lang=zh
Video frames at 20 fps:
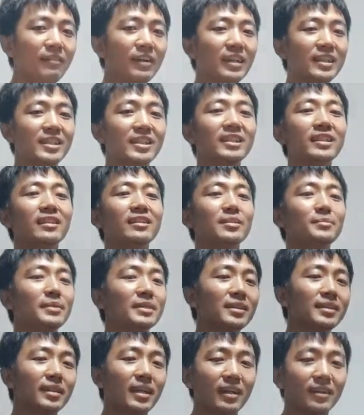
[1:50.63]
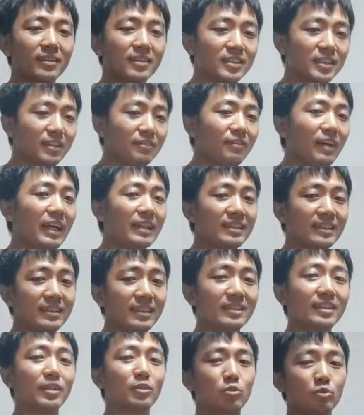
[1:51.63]
为了吸引你们这些这些外地
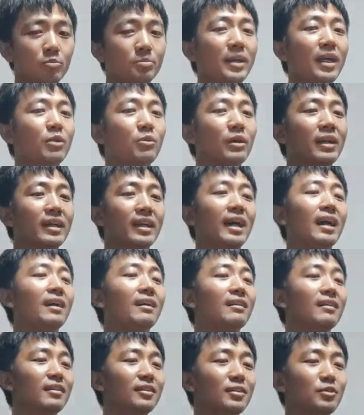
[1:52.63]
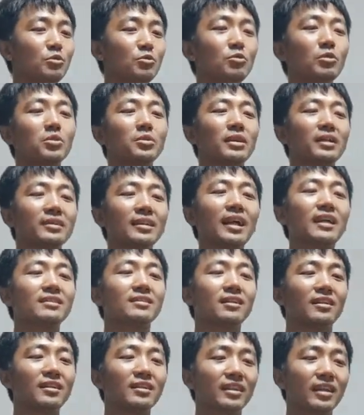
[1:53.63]
的这些土鳖过来看，做出来的样
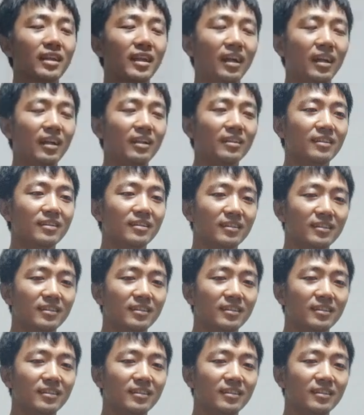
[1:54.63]
子而已啊。